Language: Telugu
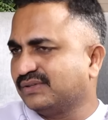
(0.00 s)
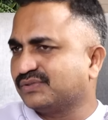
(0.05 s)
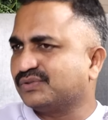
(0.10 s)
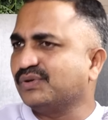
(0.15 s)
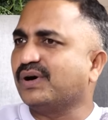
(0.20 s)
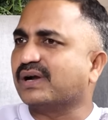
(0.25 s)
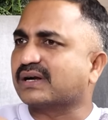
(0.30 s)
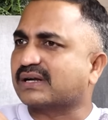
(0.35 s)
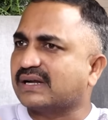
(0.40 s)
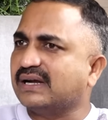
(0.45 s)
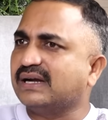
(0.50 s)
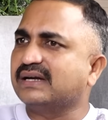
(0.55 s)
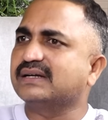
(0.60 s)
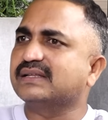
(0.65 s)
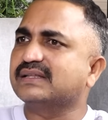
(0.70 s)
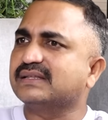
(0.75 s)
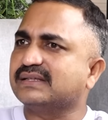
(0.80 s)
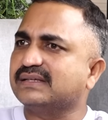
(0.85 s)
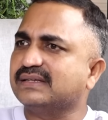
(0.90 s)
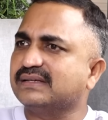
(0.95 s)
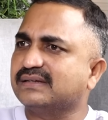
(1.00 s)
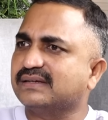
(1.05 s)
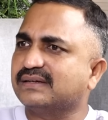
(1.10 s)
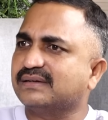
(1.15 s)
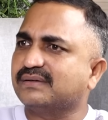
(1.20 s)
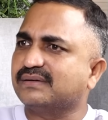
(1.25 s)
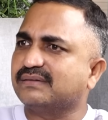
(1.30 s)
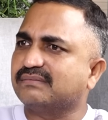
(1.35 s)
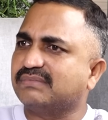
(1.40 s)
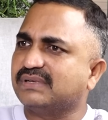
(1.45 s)
సో అట్లాంటిది
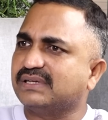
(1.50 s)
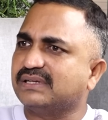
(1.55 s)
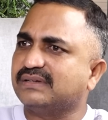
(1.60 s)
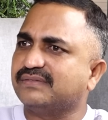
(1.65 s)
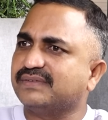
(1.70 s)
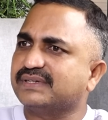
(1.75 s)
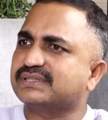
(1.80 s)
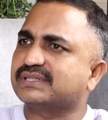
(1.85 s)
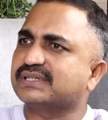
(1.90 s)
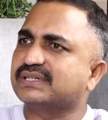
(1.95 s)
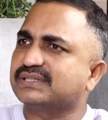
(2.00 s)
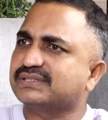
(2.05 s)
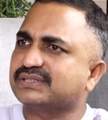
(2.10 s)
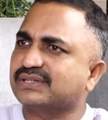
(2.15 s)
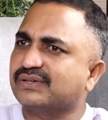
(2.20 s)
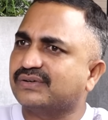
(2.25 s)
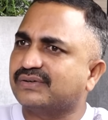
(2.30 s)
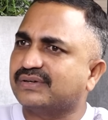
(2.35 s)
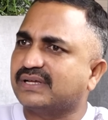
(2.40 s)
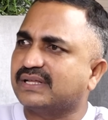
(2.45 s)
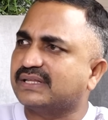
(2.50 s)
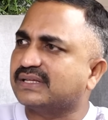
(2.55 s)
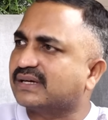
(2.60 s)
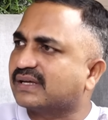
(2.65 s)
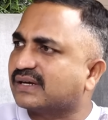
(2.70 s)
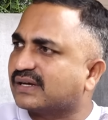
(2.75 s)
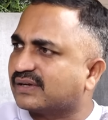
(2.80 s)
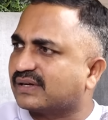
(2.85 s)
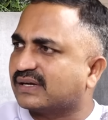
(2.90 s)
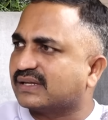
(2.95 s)
ఇన్వెస్టిగేషన్లో ఉన్న
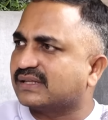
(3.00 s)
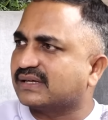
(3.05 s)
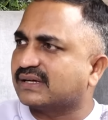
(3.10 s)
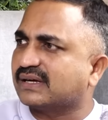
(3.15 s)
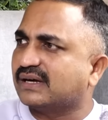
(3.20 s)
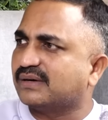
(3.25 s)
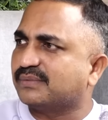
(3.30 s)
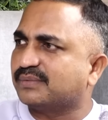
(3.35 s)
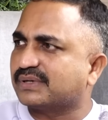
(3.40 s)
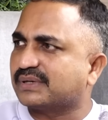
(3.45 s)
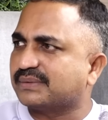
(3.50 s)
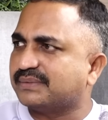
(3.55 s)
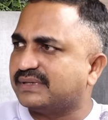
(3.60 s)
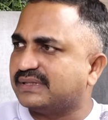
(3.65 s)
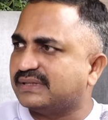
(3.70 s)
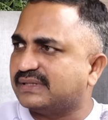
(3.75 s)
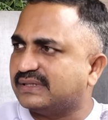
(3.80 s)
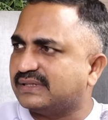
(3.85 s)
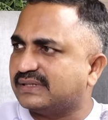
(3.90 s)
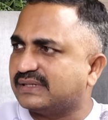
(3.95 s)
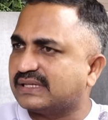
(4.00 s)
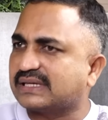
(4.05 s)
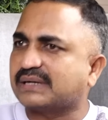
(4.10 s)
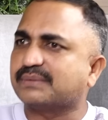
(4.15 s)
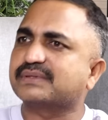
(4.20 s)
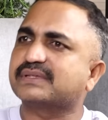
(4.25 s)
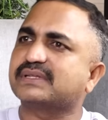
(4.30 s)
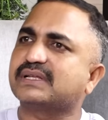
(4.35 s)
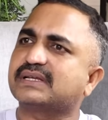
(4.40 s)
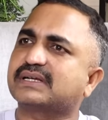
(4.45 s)
అధికారులకు అర్థం కాకపోవడం ఏంది
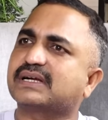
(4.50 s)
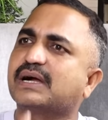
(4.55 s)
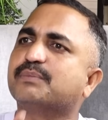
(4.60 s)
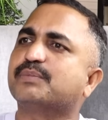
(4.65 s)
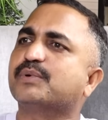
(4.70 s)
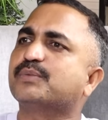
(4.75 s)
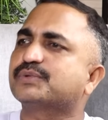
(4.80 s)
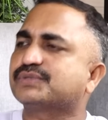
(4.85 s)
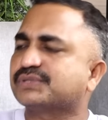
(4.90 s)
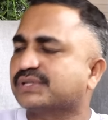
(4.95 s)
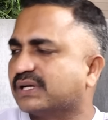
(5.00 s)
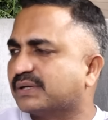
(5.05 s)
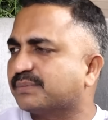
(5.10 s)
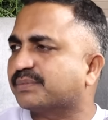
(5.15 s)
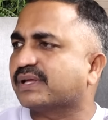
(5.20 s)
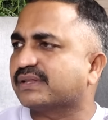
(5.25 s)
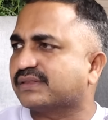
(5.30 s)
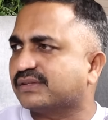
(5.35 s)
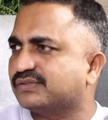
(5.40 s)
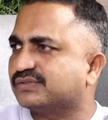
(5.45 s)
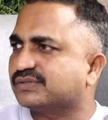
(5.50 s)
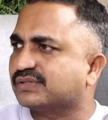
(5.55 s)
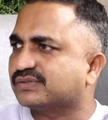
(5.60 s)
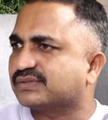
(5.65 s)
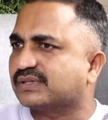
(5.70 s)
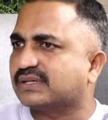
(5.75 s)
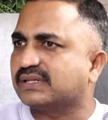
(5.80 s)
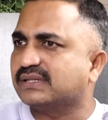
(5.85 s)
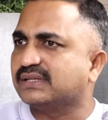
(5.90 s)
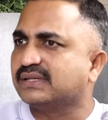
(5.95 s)
లేకపోతే దాన్ని కప్పిపుచ్చడానికి
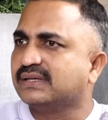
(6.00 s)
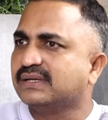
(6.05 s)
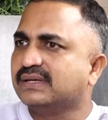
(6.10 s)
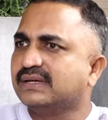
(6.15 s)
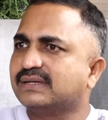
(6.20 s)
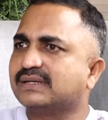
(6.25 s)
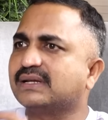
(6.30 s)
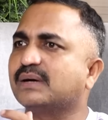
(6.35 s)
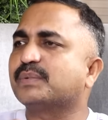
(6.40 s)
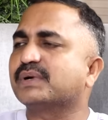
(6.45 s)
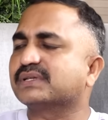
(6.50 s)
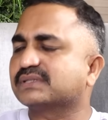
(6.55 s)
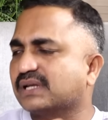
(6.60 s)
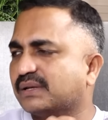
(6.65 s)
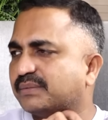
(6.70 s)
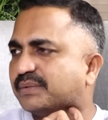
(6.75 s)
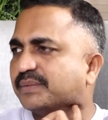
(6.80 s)
ప్రయత్నించవచ్చు అనేది నా పర్సనల్